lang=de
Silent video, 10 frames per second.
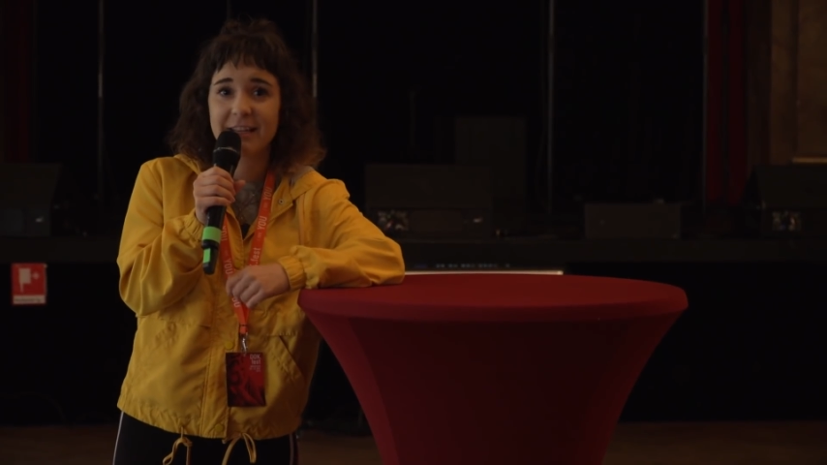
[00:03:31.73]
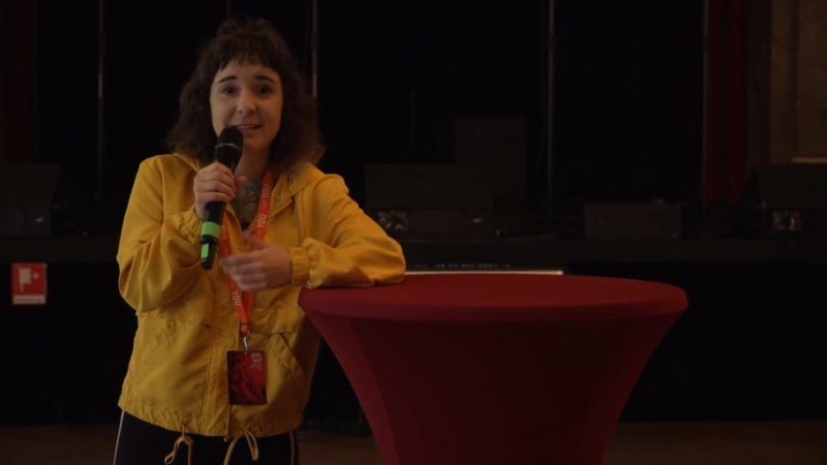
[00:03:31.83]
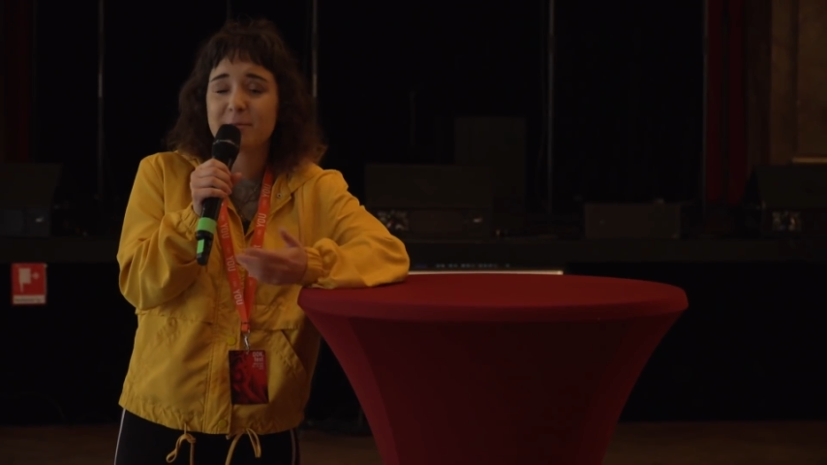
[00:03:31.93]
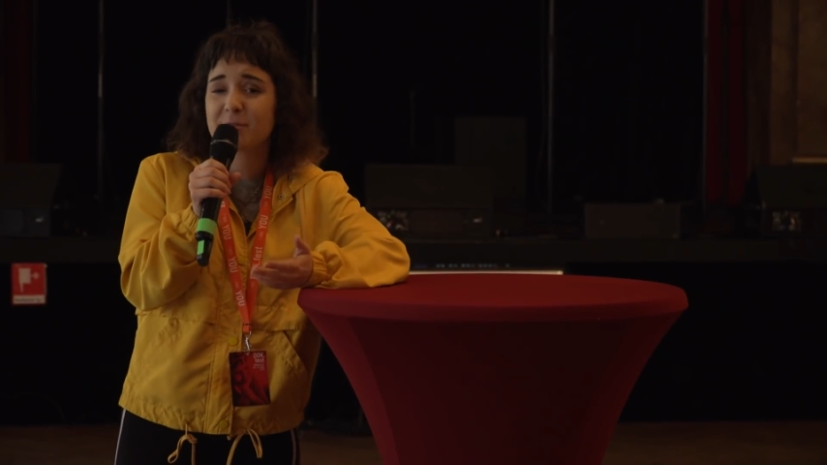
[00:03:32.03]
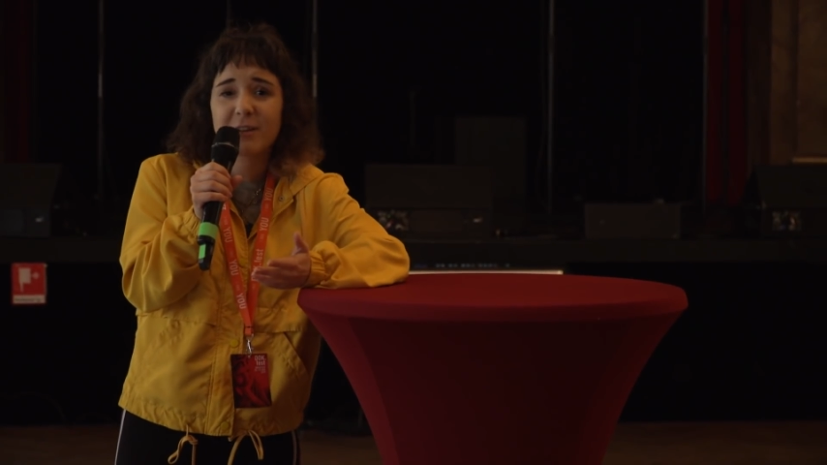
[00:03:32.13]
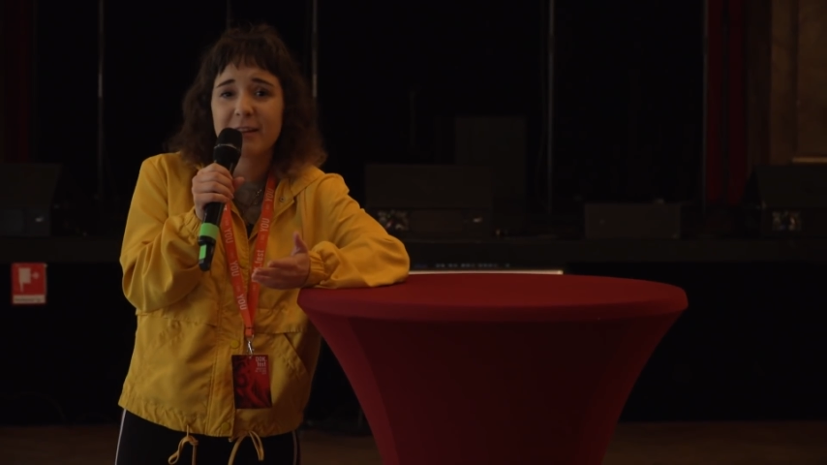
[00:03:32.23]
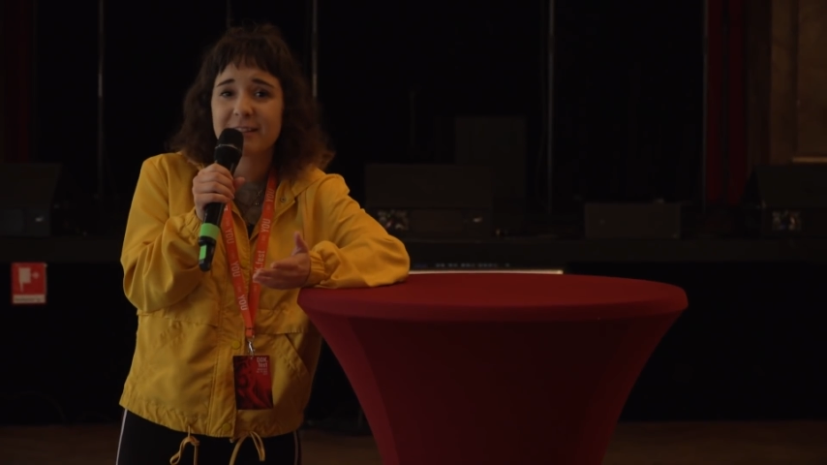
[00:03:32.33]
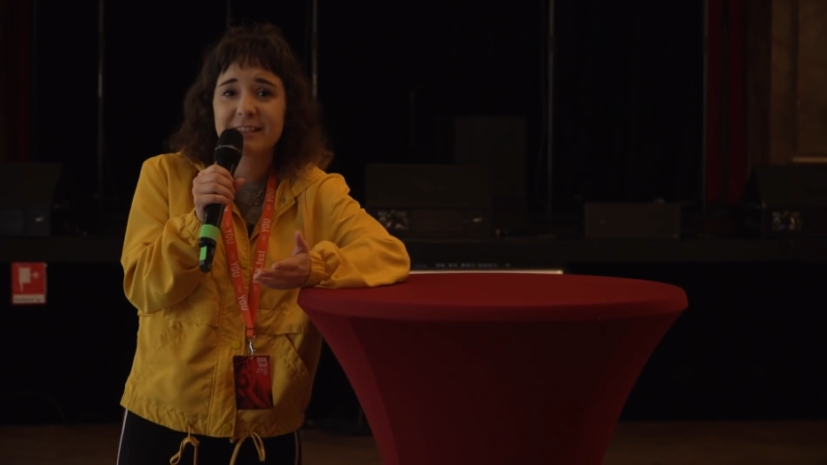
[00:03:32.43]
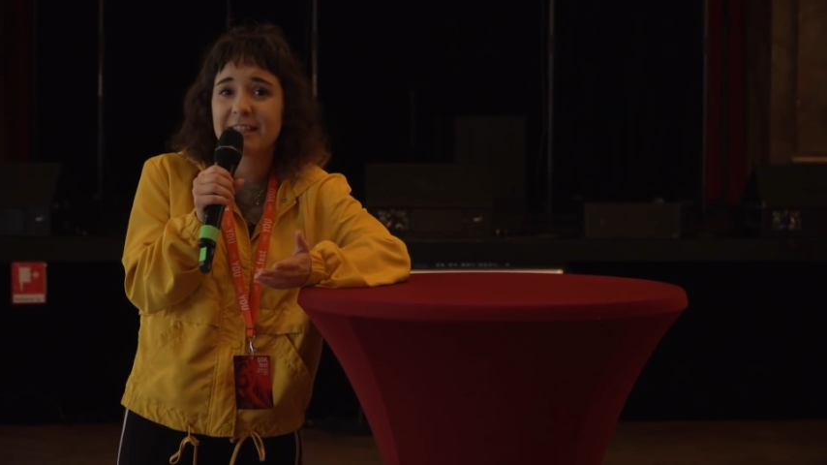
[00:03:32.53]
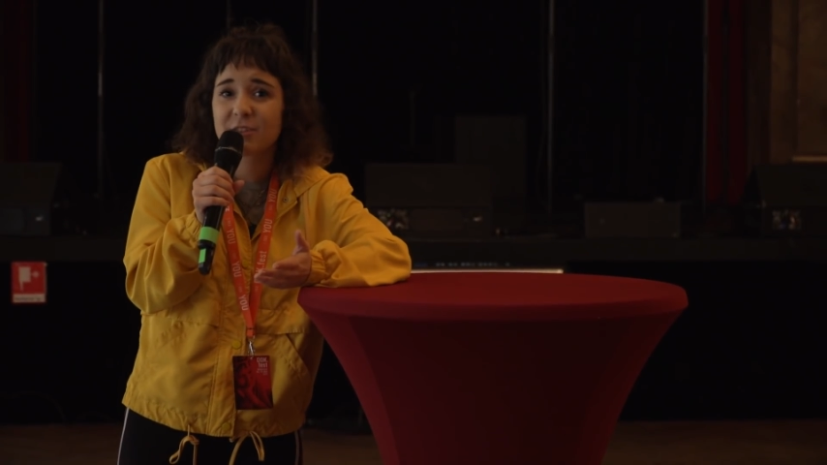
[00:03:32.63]
Selbst wenn er
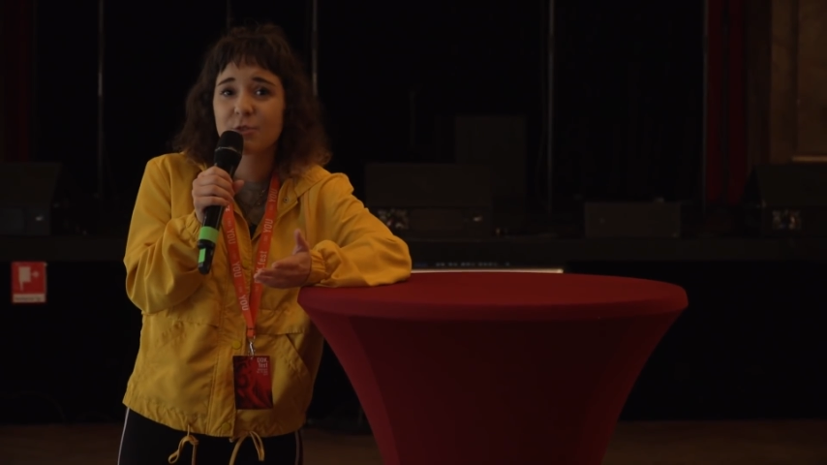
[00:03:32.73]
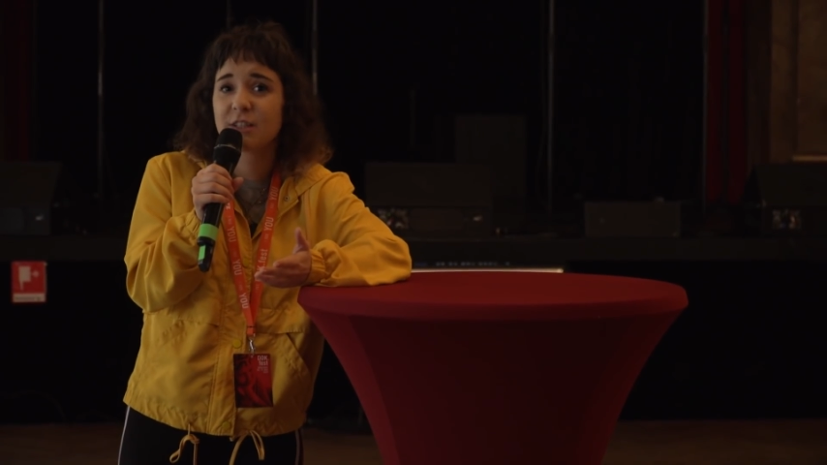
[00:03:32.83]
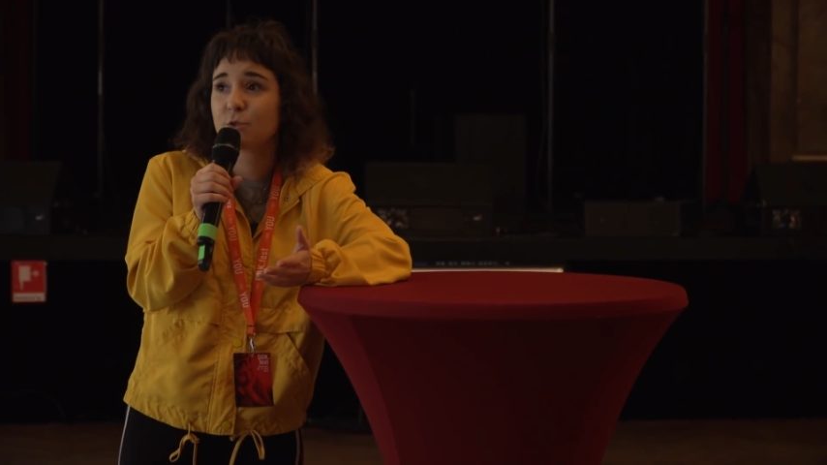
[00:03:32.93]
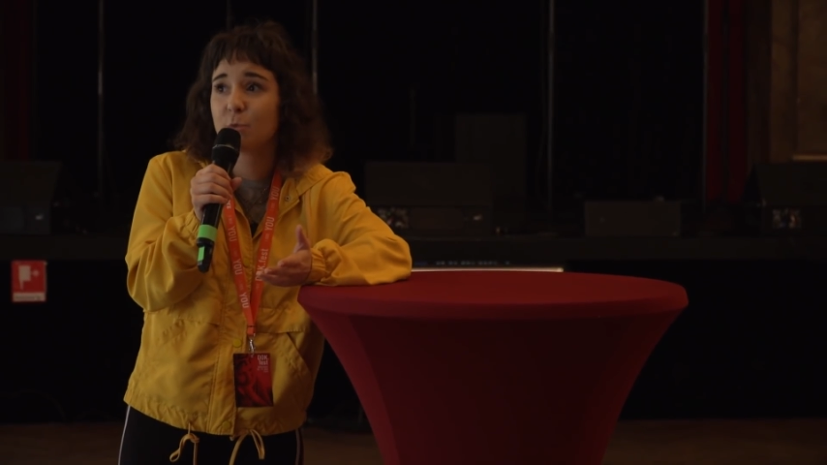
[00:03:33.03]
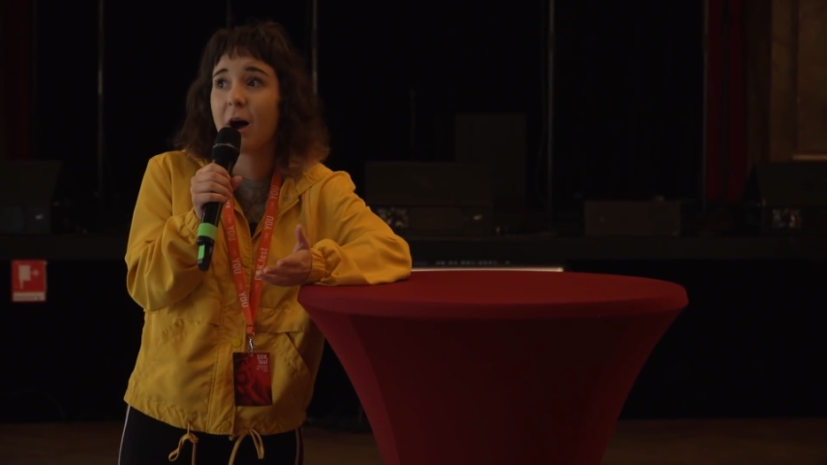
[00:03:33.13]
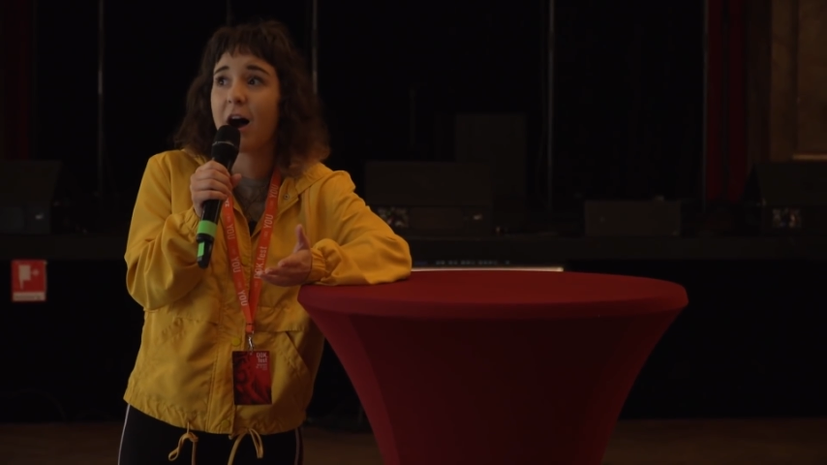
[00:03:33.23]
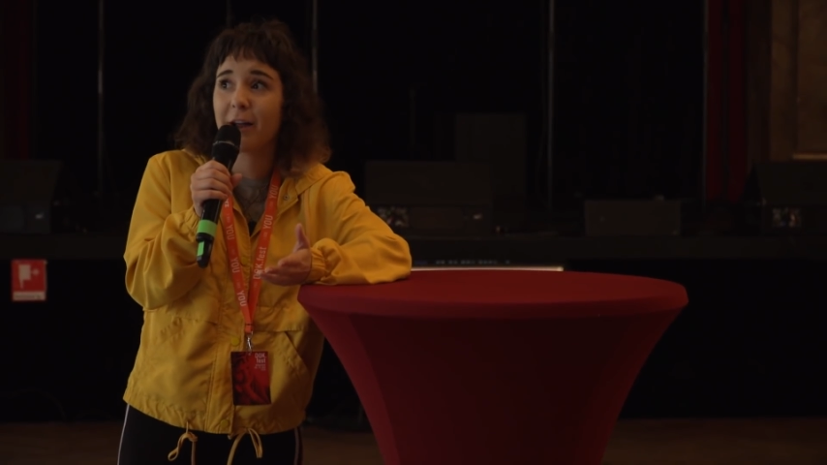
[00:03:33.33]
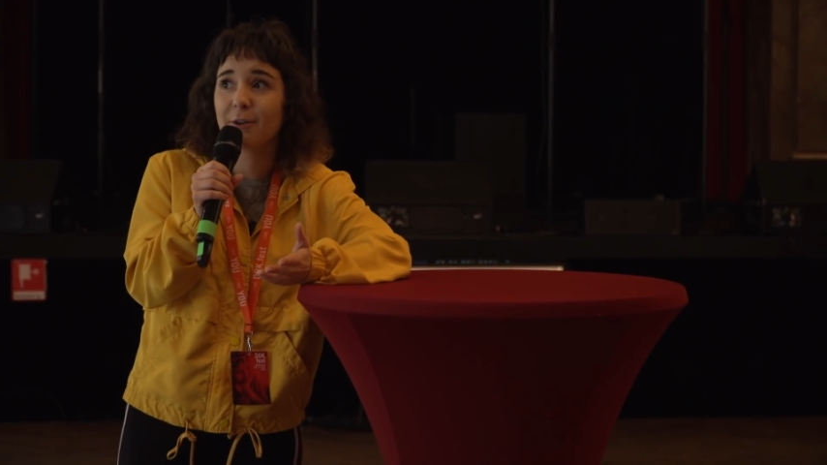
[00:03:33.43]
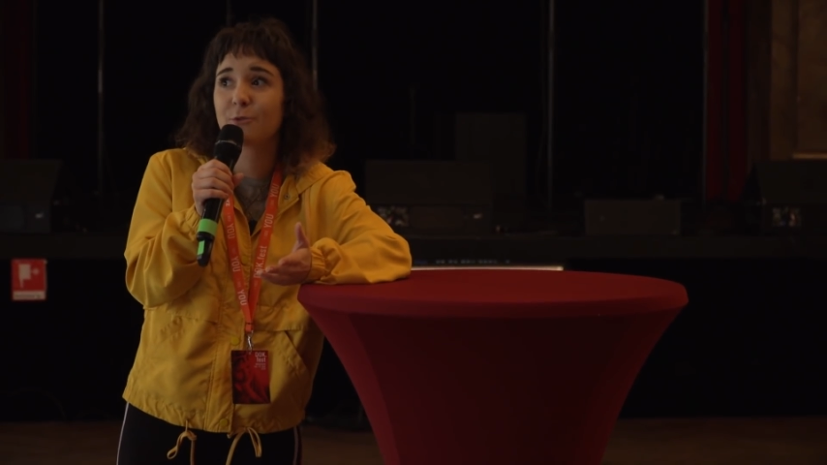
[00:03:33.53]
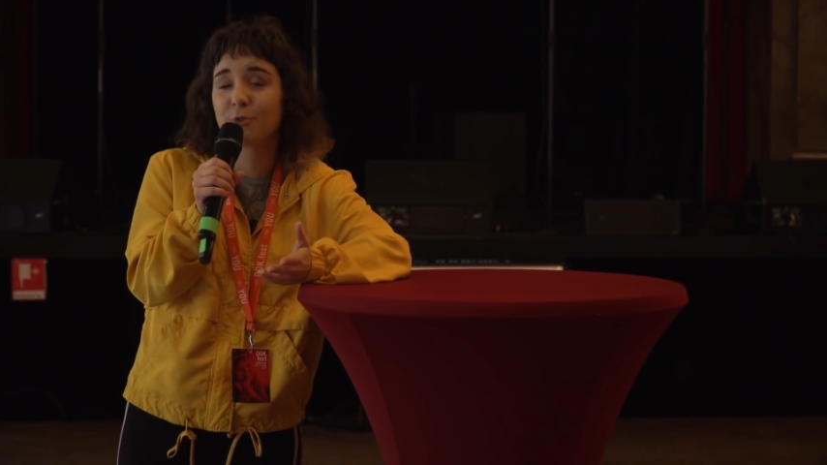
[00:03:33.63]
jetzt nicht so die super Ahnung